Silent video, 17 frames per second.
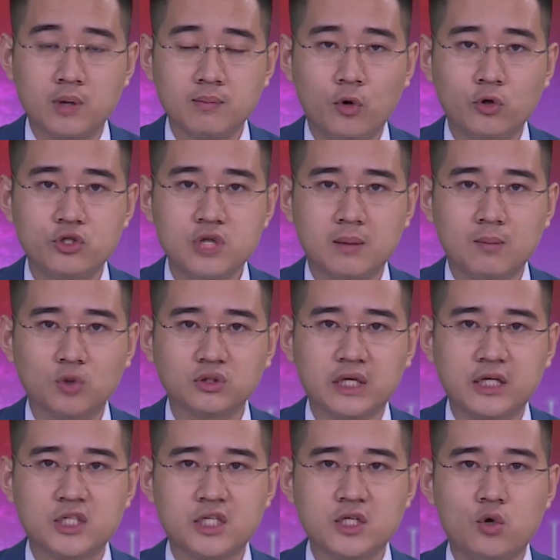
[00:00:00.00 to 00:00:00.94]
Bộ trưởng Bộ
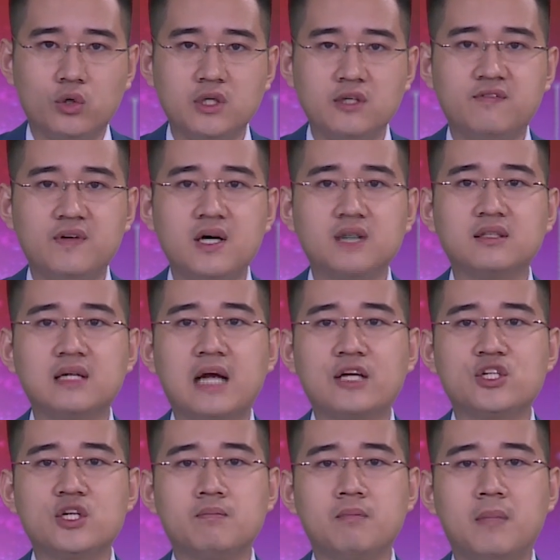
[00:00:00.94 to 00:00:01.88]
Tài chính Hồ Đức Phước
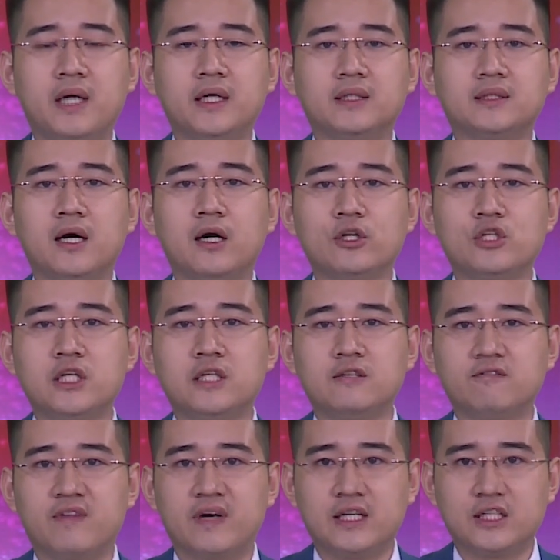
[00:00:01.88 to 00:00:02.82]
đã trình bày tờ
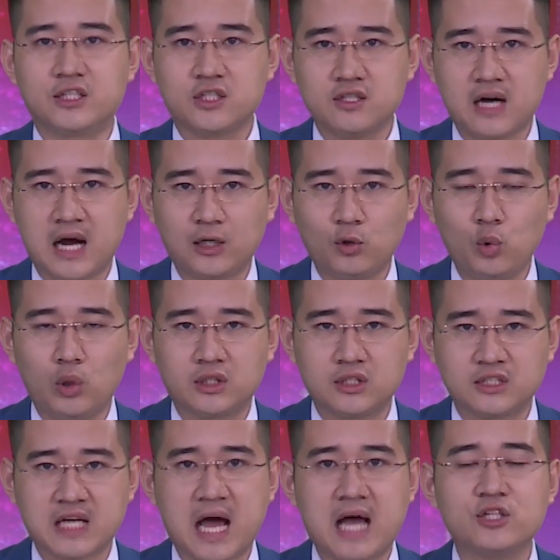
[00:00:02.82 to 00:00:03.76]
trình về dự án luật
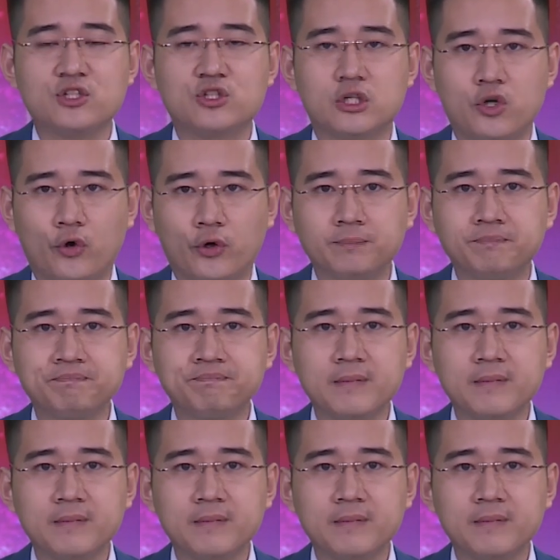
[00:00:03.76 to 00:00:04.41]
giá sửa đổi.